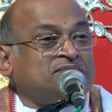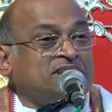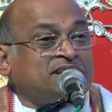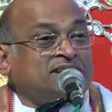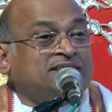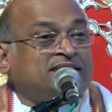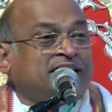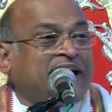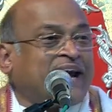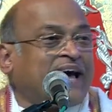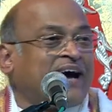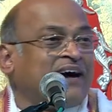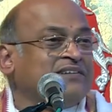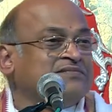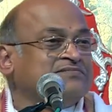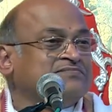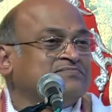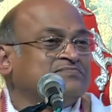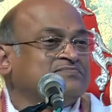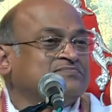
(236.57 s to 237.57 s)
ఇది తేడా
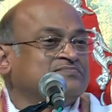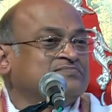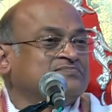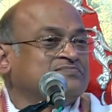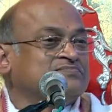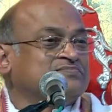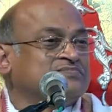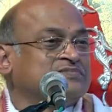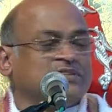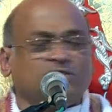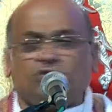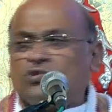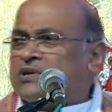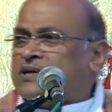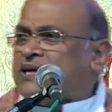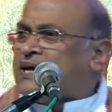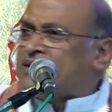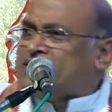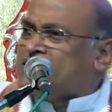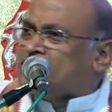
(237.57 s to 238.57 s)
ఇందులో
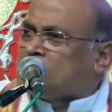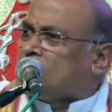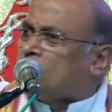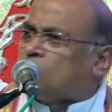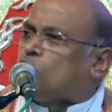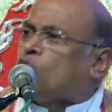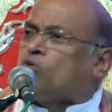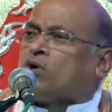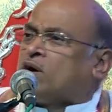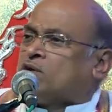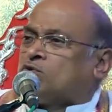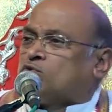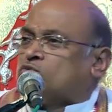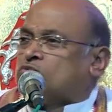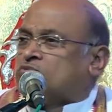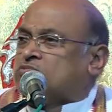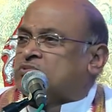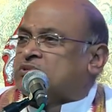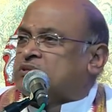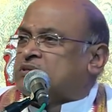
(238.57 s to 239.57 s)
ఏది తక్కువ కాదు
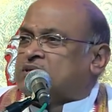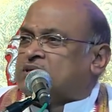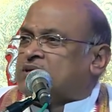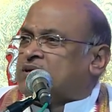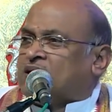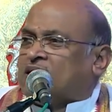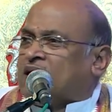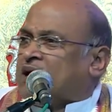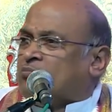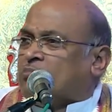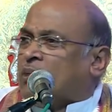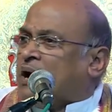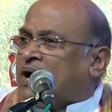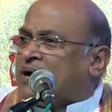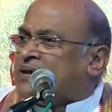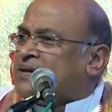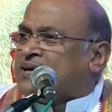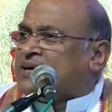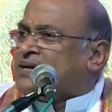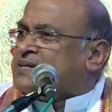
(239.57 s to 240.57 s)
భార్య